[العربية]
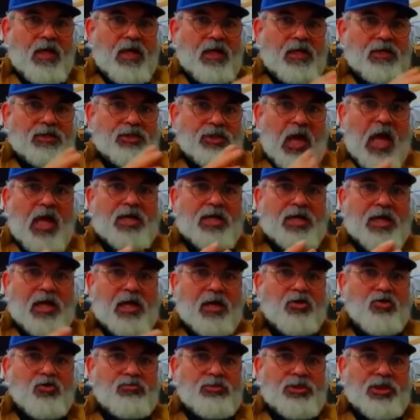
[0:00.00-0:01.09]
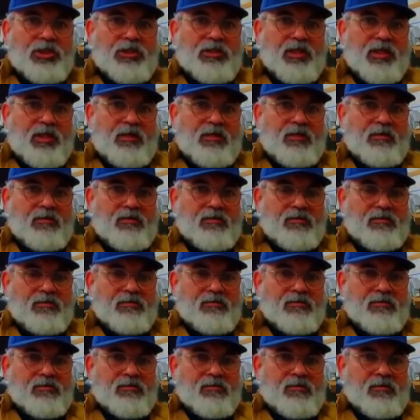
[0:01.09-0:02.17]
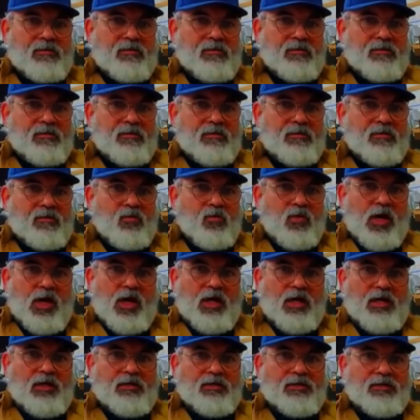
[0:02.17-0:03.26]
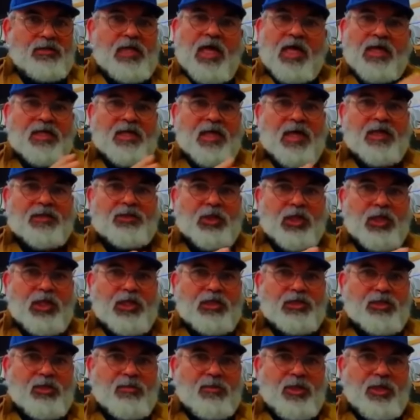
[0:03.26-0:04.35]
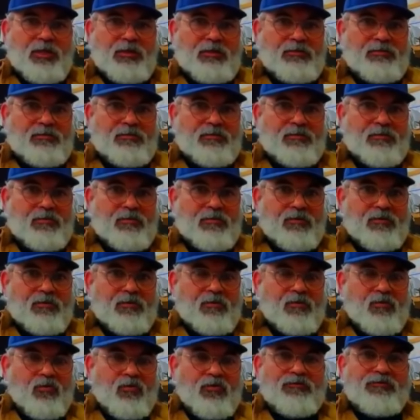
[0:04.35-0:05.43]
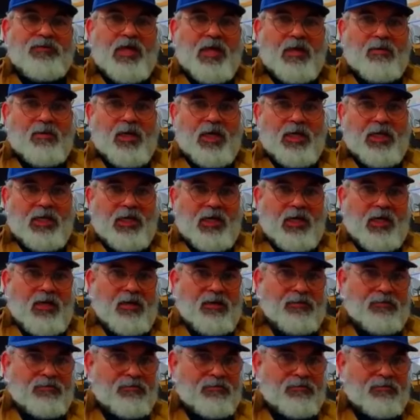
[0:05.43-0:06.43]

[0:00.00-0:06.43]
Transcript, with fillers: شاكر لكم جدا وتحياتي للجميع وفي أمان الله